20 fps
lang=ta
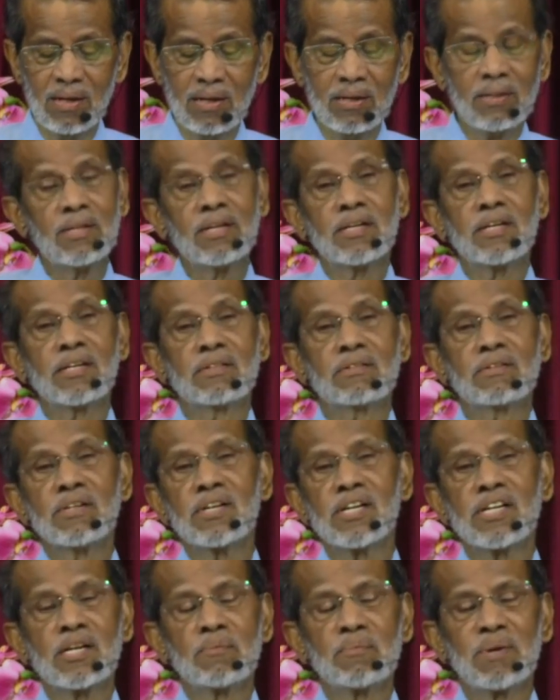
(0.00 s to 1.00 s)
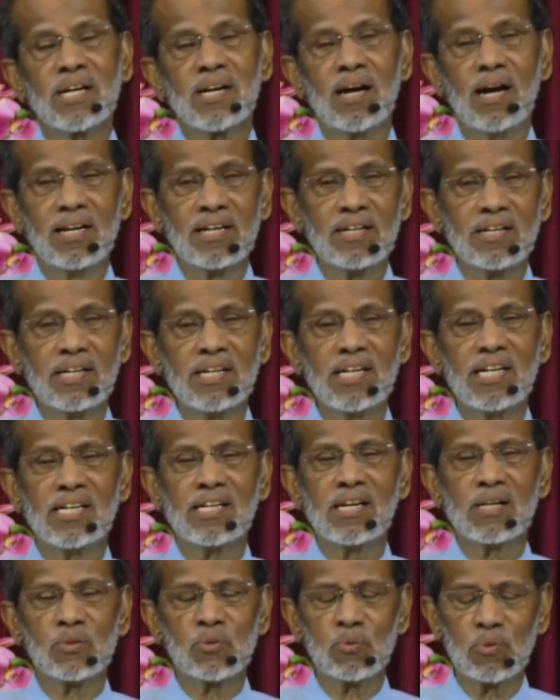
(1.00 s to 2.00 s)
இந்த திங்கட்கிழமை காலையில்
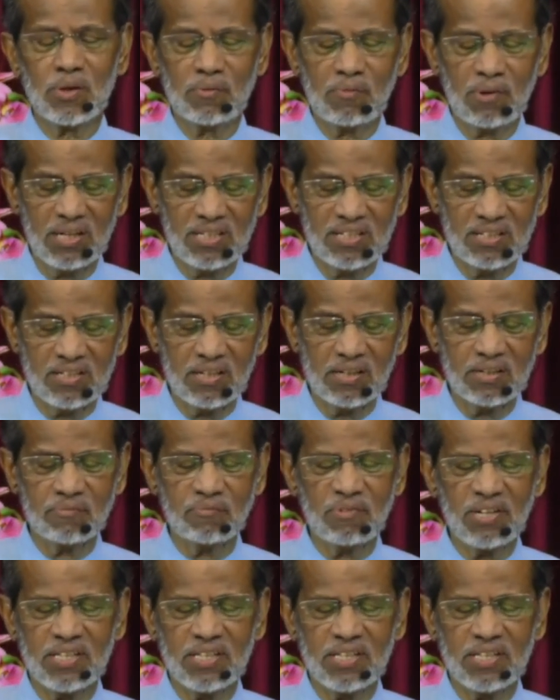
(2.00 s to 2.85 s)
கர்த்தருடைய வாதத்தில்